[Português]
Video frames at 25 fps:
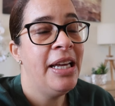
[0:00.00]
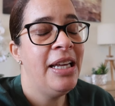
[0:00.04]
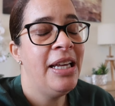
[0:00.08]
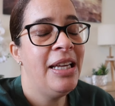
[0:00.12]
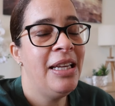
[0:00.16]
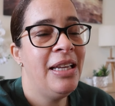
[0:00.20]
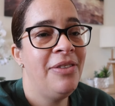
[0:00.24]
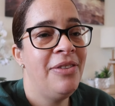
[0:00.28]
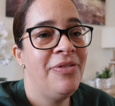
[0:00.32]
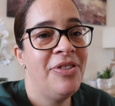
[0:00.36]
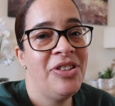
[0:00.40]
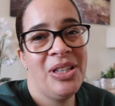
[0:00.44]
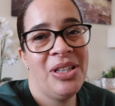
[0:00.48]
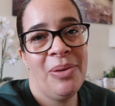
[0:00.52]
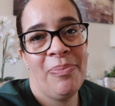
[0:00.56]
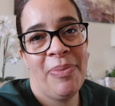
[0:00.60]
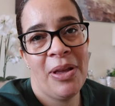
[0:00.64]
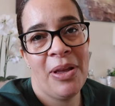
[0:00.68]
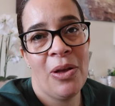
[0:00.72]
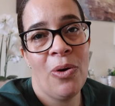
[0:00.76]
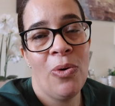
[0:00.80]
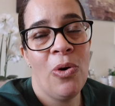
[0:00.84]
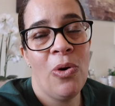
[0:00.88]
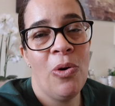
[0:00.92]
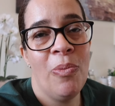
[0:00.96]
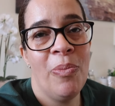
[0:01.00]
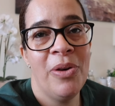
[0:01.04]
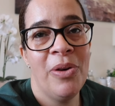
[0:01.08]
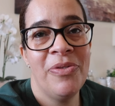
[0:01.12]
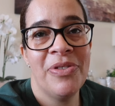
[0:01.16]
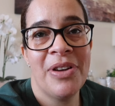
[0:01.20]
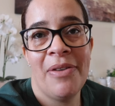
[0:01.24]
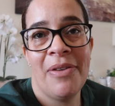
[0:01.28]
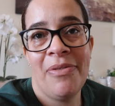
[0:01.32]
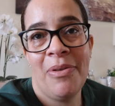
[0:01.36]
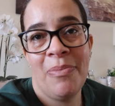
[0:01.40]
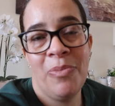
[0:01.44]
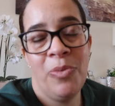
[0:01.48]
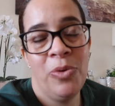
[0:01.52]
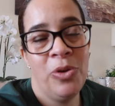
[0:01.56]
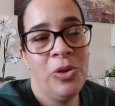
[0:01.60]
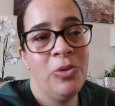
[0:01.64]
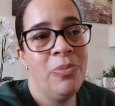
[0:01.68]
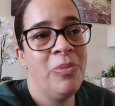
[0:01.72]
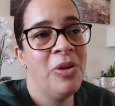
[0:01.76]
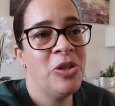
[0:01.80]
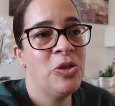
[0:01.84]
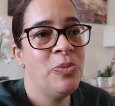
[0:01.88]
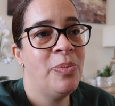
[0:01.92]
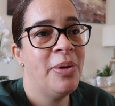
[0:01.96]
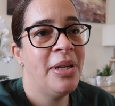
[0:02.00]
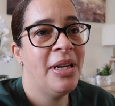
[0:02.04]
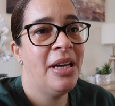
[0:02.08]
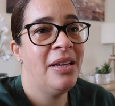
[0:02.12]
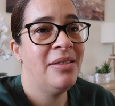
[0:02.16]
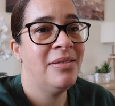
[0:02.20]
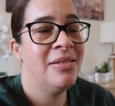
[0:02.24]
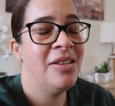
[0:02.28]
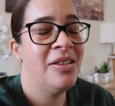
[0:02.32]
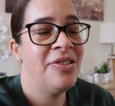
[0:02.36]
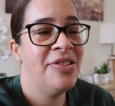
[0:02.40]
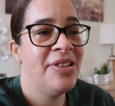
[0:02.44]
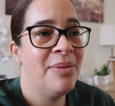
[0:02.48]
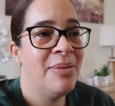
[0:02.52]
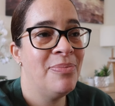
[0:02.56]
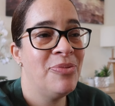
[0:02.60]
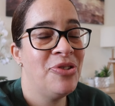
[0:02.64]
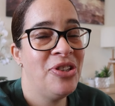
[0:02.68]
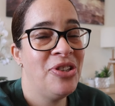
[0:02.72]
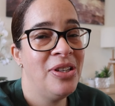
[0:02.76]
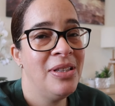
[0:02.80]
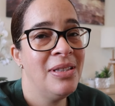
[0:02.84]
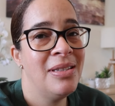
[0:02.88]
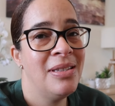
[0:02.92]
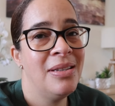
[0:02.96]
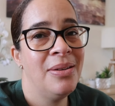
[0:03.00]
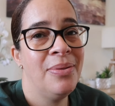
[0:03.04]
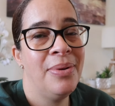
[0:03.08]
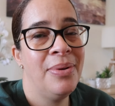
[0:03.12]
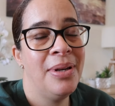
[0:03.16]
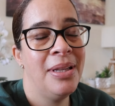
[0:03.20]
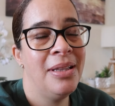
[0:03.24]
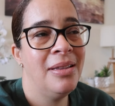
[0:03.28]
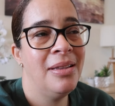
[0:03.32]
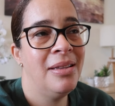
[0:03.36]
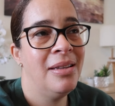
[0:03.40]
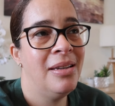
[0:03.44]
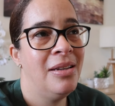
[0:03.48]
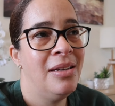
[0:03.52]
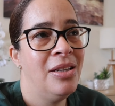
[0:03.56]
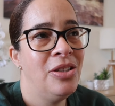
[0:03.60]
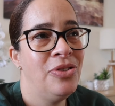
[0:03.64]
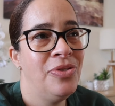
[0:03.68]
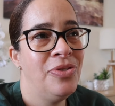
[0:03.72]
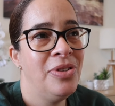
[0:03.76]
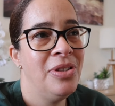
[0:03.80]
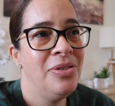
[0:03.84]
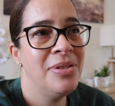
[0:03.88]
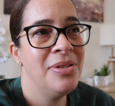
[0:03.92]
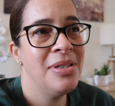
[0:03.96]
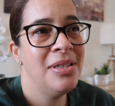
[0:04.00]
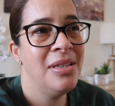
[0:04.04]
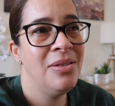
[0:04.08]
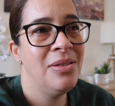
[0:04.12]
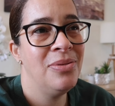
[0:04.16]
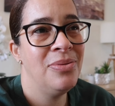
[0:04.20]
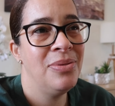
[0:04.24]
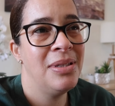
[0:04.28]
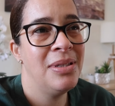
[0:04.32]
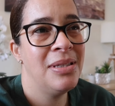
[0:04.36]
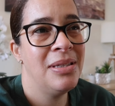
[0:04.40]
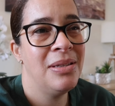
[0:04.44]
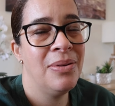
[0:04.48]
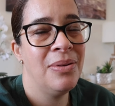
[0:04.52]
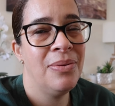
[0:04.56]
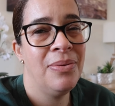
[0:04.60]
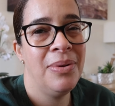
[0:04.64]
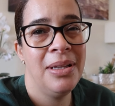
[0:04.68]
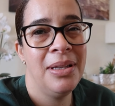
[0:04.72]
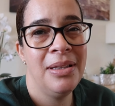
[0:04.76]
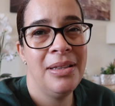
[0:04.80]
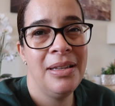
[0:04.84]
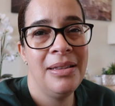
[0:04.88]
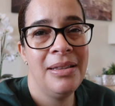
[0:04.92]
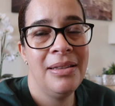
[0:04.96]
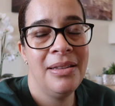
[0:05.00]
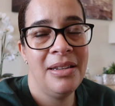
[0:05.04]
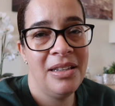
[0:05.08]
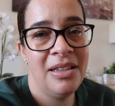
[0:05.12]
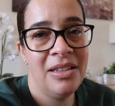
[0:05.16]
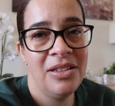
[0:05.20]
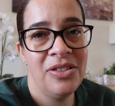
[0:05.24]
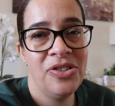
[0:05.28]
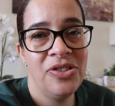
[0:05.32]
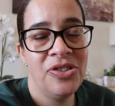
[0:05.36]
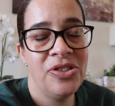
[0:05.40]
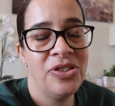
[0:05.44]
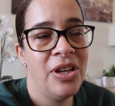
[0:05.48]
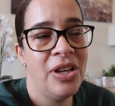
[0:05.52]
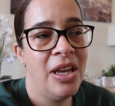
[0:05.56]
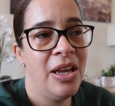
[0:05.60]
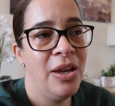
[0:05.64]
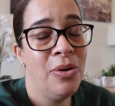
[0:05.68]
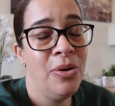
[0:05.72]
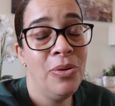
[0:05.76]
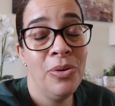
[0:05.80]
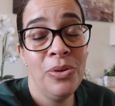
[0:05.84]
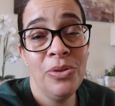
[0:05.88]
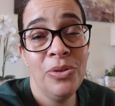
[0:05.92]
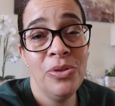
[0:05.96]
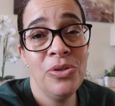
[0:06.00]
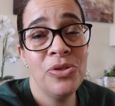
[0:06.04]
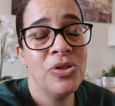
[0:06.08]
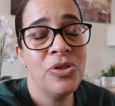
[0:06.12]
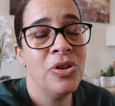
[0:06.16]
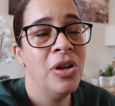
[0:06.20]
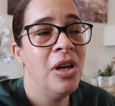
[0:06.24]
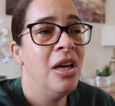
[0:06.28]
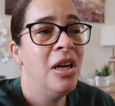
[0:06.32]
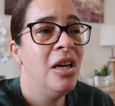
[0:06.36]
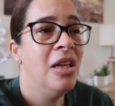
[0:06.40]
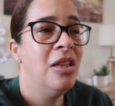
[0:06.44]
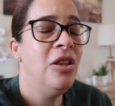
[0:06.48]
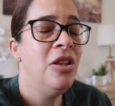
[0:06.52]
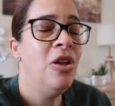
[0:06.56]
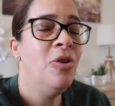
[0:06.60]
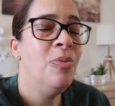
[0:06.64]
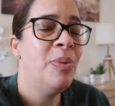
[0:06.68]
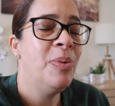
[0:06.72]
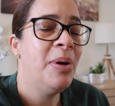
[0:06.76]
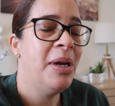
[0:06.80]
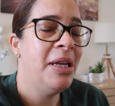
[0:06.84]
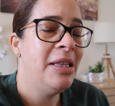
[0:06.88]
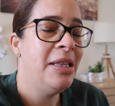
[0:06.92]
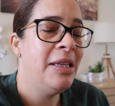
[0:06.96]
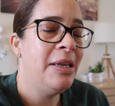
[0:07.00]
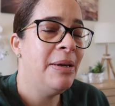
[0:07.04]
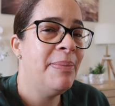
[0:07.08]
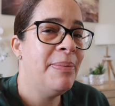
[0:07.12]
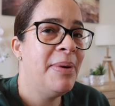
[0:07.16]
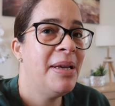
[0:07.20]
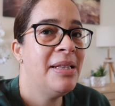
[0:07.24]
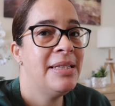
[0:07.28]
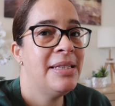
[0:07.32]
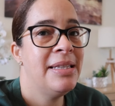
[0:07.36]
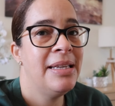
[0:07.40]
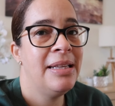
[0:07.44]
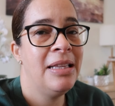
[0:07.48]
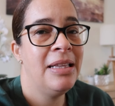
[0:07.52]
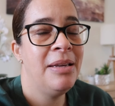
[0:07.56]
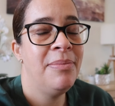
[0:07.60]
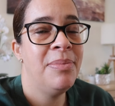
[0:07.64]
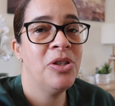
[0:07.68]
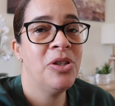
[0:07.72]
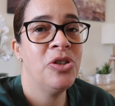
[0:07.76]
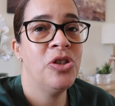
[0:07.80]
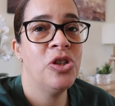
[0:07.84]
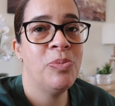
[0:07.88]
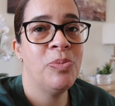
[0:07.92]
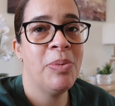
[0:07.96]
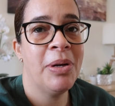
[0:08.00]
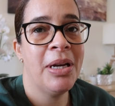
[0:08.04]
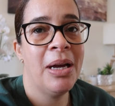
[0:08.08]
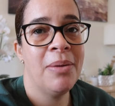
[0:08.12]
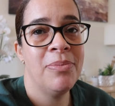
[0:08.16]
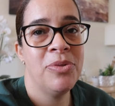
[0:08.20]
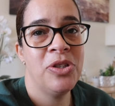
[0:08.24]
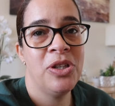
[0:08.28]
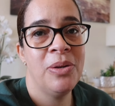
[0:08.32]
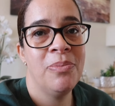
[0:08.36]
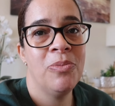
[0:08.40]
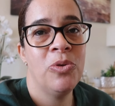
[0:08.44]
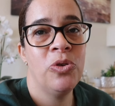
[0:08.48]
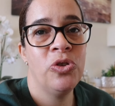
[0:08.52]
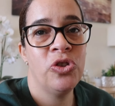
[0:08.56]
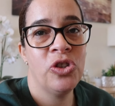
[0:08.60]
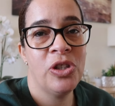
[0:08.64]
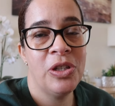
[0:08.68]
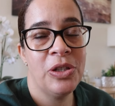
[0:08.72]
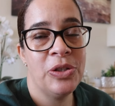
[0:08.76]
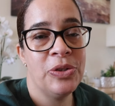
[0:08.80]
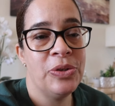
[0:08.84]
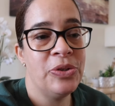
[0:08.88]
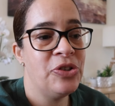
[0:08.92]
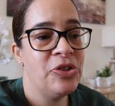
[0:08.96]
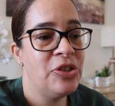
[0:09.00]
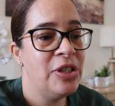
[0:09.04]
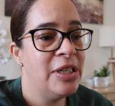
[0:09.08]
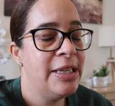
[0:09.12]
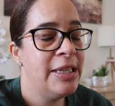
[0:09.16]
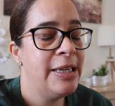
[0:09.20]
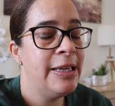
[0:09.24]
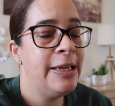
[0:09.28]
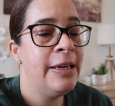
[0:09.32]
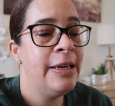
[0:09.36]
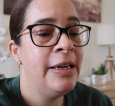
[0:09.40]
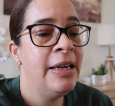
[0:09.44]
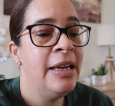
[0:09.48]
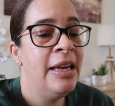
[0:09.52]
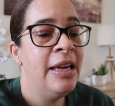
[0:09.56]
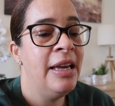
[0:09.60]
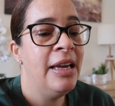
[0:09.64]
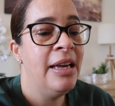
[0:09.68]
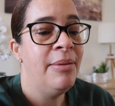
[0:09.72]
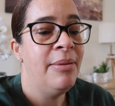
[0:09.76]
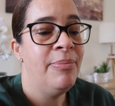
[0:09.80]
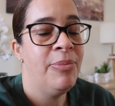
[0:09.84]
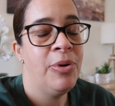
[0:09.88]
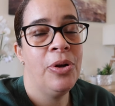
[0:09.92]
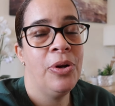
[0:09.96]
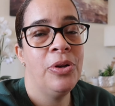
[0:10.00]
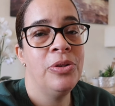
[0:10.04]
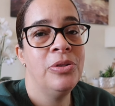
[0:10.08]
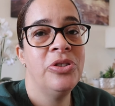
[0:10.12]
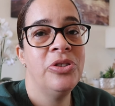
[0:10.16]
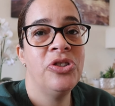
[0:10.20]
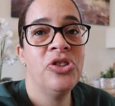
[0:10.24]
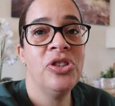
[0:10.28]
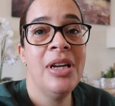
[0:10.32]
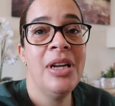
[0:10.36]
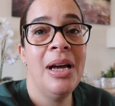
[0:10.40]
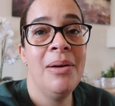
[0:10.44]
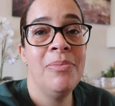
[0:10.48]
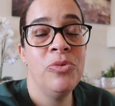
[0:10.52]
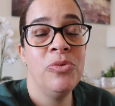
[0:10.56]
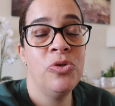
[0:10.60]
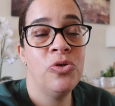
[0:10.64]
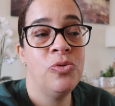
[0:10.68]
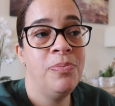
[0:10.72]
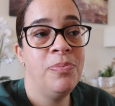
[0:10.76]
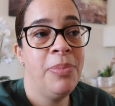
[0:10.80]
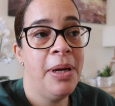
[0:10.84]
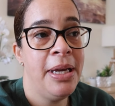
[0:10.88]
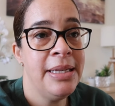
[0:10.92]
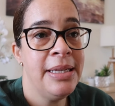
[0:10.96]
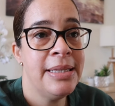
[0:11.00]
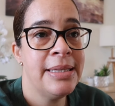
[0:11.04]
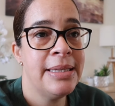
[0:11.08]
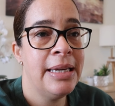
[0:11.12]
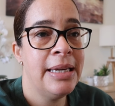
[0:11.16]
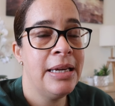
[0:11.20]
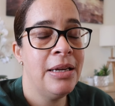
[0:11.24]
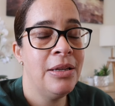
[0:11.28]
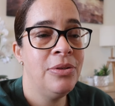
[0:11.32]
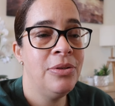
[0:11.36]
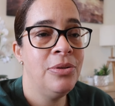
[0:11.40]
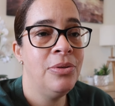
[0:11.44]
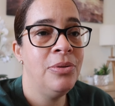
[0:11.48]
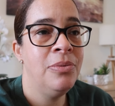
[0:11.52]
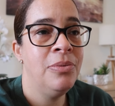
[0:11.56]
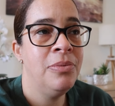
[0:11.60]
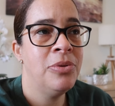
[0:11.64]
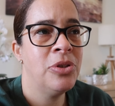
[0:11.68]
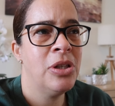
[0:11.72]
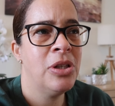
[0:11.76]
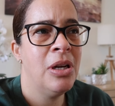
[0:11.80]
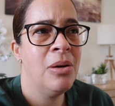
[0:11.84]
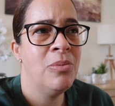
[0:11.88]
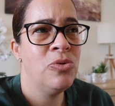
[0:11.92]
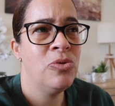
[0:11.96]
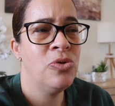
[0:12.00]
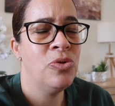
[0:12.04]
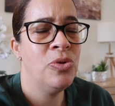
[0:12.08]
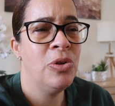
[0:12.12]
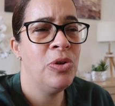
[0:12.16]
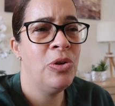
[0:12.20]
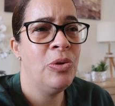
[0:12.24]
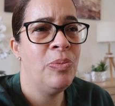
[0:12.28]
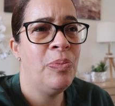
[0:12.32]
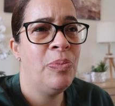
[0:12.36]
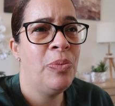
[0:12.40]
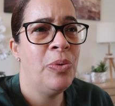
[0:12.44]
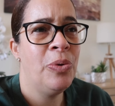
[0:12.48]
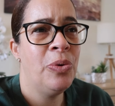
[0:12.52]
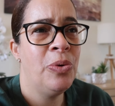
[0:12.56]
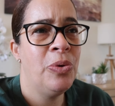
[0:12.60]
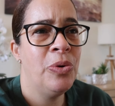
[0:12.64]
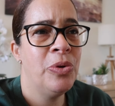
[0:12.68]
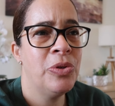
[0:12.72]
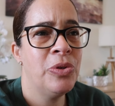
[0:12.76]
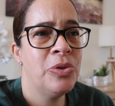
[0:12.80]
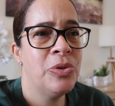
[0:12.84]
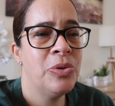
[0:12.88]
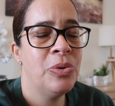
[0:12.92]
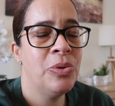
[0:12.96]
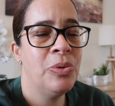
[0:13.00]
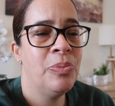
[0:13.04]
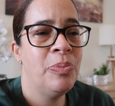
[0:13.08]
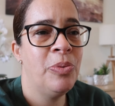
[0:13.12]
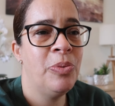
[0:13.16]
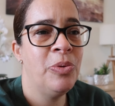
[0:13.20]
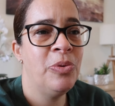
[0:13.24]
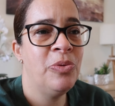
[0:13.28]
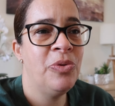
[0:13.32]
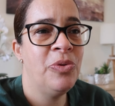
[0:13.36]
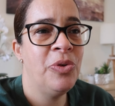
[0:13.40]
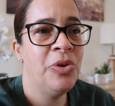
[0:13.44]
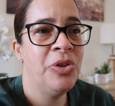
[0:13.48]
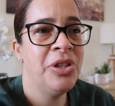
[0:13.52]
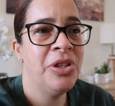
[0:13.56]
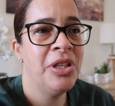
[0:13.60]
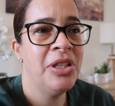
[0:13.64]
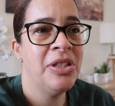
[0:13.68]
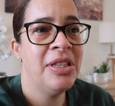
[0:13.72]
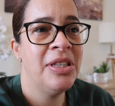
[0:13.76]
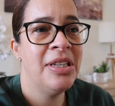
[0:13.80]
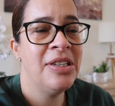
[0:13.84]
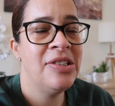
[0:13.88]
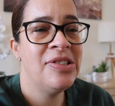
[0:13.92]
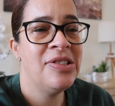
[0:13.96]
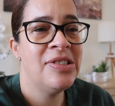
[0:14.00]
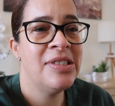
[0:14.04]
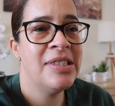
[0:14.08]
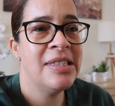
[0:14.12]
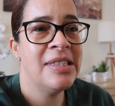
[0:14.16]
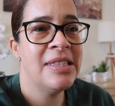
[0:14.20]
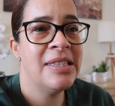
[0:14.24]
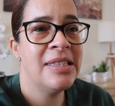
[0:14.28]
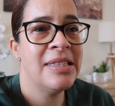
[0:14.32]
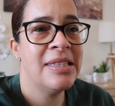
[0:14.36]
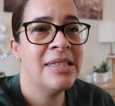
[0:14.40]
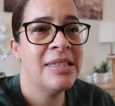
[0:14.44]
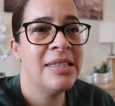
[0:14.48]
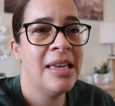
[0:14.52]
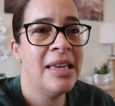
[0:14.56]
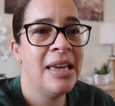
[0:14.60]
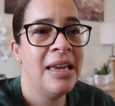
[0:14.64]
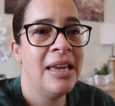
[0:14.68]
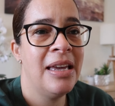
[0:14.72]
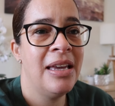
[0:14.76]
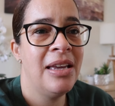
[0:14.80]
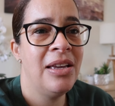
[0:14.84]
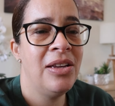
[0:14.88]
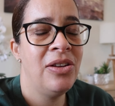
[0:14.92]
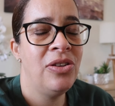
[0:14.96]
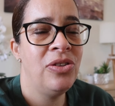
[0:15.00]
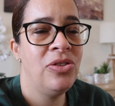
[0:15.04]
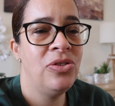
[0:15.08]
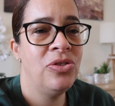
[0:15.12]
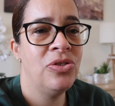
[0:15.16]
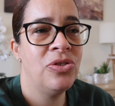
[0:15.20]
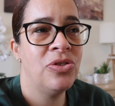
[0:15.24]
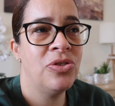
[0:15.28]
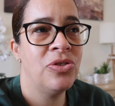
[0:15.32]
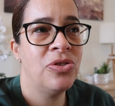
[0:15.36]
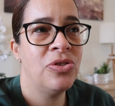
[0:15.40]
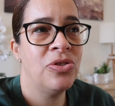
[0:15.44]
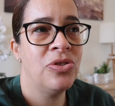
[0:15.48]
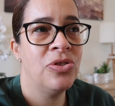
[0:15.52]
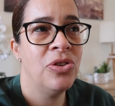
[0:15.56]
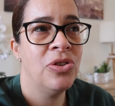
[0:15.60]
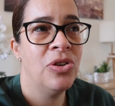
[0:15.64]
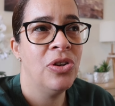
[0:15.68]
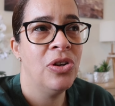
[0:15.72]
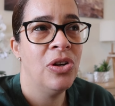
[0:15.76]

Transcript: É, em vez de apanhar o comboio é, ficava muito mais barato, gastámos 150, as foram 153 euros. Deu um bocadinho menos em libras, nós pagámos sempre com os cartões daqui. Pronto, chegámos bem cedo, chegámos no aeroporto por volta das 16,